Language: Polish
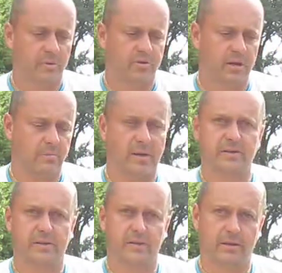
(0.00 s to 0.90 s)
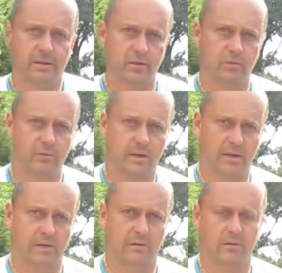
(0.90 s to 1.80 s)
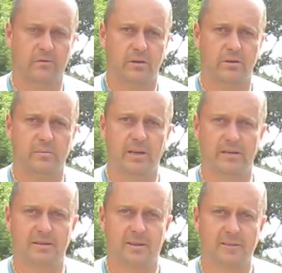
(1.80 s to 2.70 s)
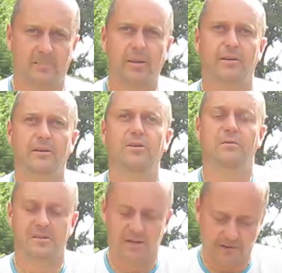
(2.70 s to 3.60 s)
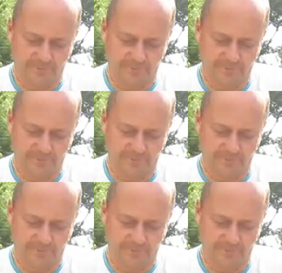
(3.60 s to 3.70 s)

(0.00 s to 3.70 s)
Pozdrawiam Państwa serdecznie tutaj e, właśnie z Bielska i do widzenia.